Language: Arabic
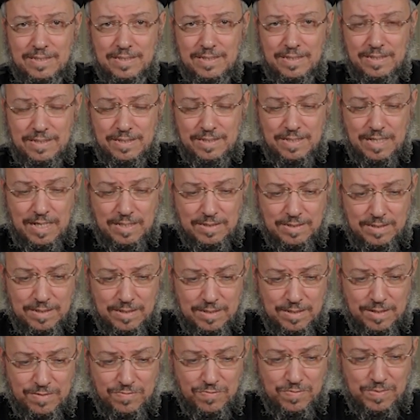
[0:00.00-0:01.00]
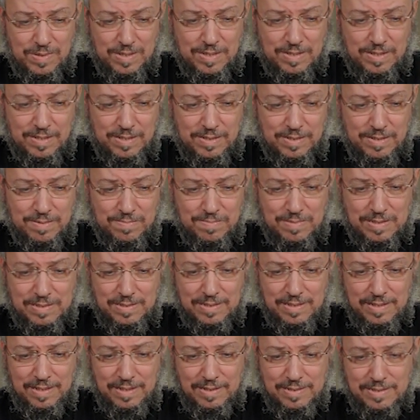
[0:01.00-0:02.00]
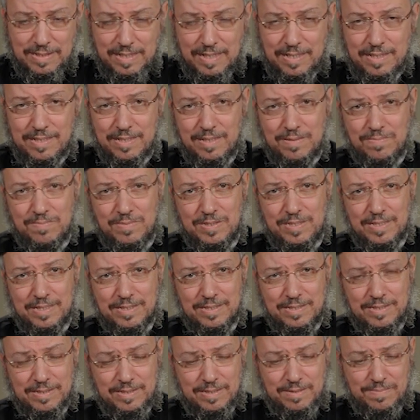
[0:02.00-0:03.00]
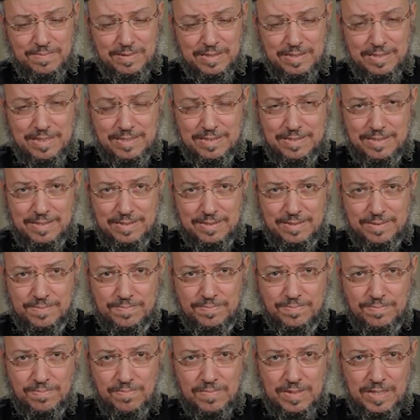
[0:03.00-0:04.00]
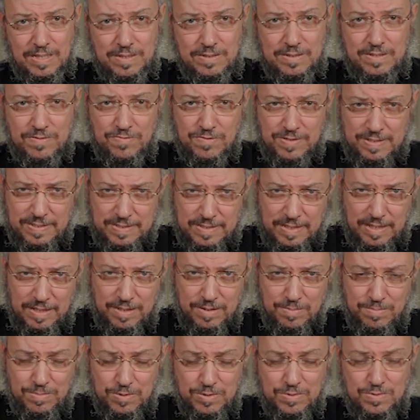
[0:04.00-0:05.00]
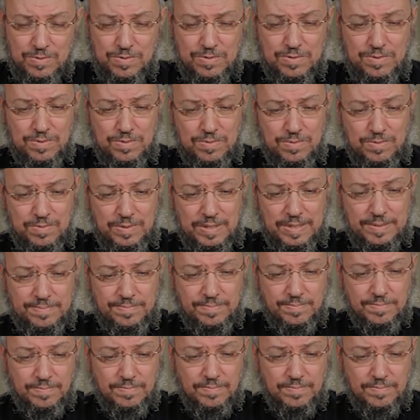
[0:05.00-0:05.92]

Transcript: حين اعترف وقال المسيح تألم من أجلنا بالجسد دي في رسالة بطرس الأولى